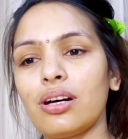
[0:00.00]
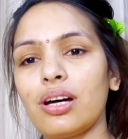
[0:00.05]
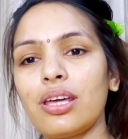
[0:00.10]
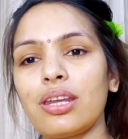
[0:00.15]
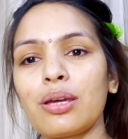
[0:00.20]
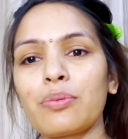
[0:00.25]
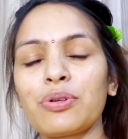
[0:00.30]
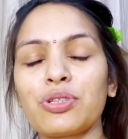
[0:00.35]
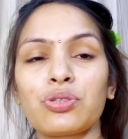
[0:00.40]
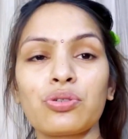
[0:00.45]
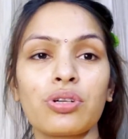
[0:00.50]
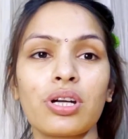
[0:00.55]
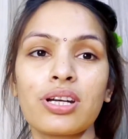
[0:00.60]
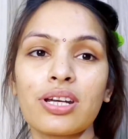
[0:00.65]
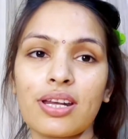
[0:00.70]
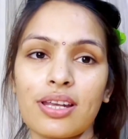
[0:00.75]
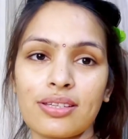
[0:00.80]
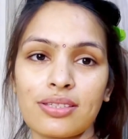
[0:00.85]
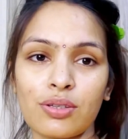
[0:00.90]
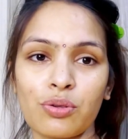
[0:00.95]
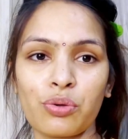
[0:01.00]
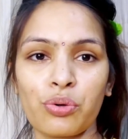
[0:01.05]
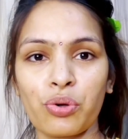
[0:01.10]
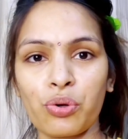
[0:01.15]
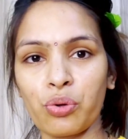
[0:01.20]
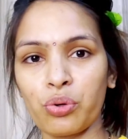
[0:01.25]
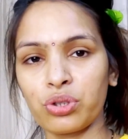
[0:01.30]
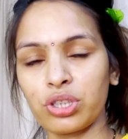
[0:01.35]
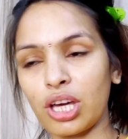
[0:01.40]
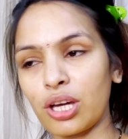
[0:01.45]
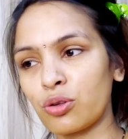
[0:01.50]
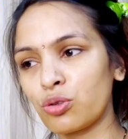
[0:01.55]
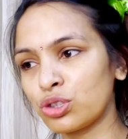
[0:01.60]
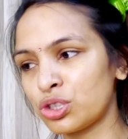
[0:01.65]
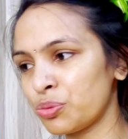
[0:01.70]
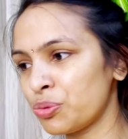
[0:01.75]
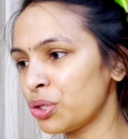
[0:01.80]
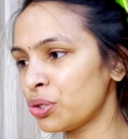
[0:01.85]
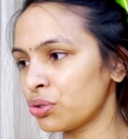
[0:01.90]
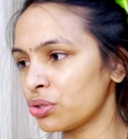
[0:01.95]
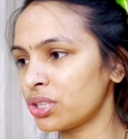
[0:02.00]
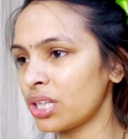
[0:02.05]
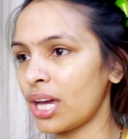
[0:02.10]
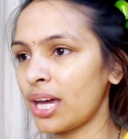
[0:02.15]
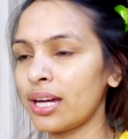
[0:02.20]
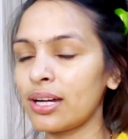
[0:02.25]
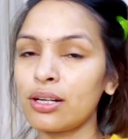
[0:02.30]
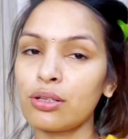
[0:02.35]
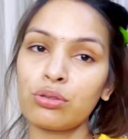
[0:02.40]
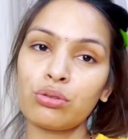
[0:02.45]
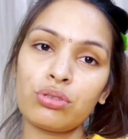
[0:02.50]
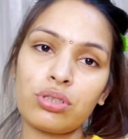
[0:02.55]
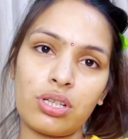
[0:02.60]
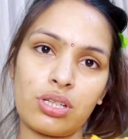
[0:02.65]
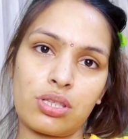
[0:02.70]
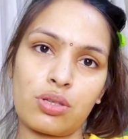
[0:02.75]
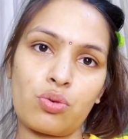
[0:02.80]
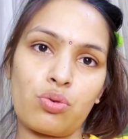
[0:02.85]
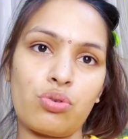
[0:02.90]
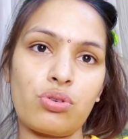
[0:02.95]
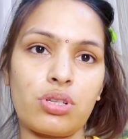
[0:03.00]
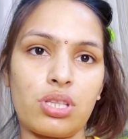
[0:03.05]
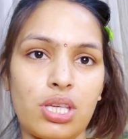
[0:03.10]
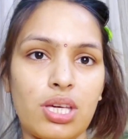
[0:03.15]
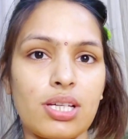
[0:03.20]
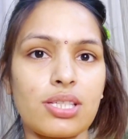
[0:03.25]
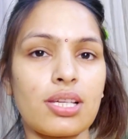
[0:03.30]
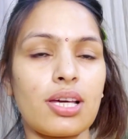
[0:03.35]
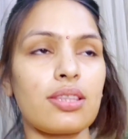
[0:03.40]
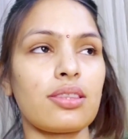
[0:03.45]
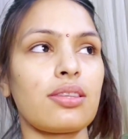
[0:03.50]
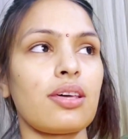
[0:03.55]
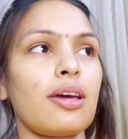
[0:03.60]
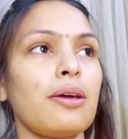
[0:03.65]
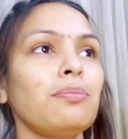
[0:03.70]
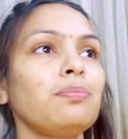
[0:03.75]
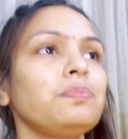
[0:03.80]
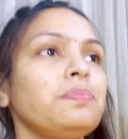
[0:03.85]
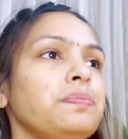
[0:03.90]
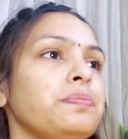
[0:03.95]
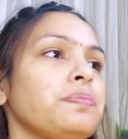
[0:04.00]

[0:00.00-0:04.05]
हर एक बच्चों का ड्रेस कोड होता है कुछ भी होता है अगर तो ड्रेस कोड दिया जाता है